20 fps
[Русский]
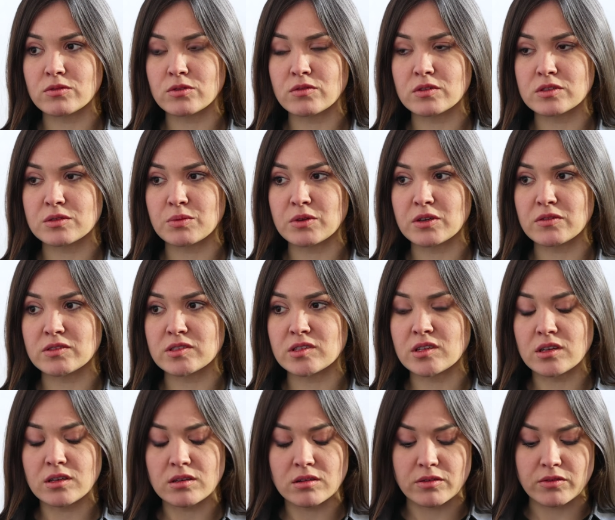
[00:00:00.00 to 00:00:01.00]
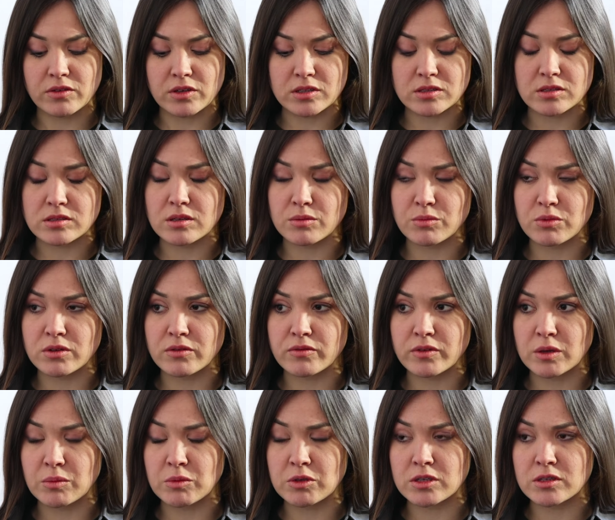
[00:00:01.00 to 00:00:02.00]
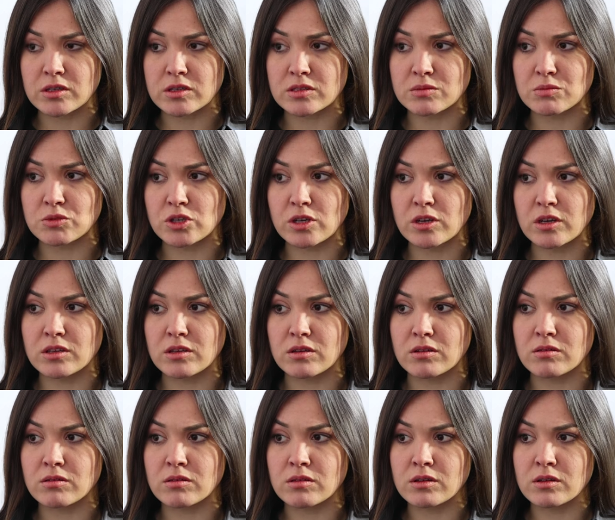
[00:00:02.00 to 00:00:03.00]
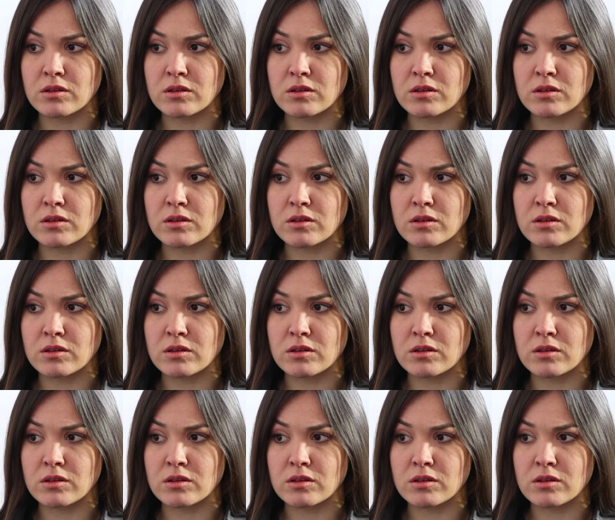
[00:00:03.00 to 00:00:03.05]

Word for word: Вот вас привезли, говорите, не было времени на размышления.